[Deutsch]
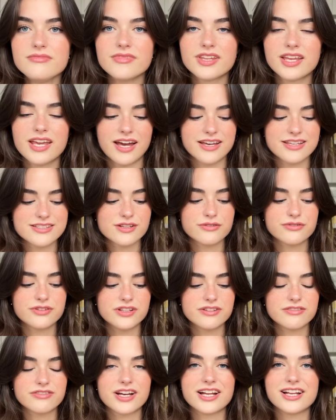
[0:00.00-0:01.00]
Ja, ist auf
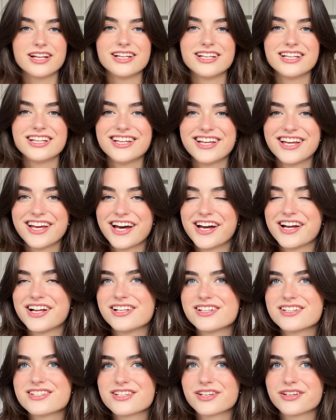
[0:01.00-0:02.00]
jeden Fall
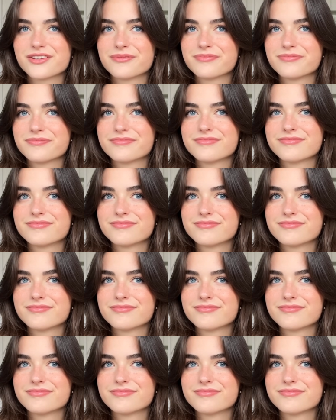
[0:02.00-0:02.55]
halt ähm,